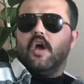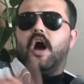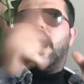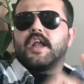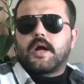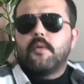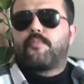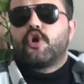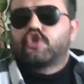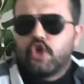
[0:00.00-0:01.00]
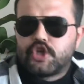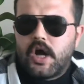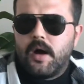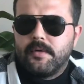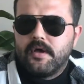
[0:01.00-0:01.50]
Harika bir proje olacak
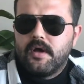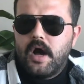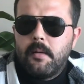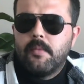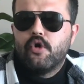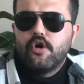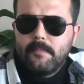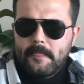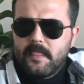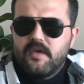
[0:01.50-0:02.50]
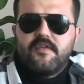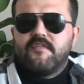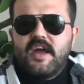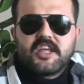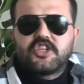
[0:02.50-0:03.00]
abi. Ama bu
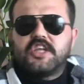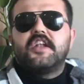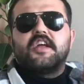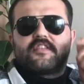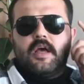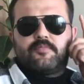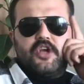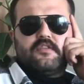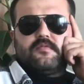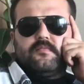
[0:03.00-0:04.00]
vergi işlerini nasıl yapacağız?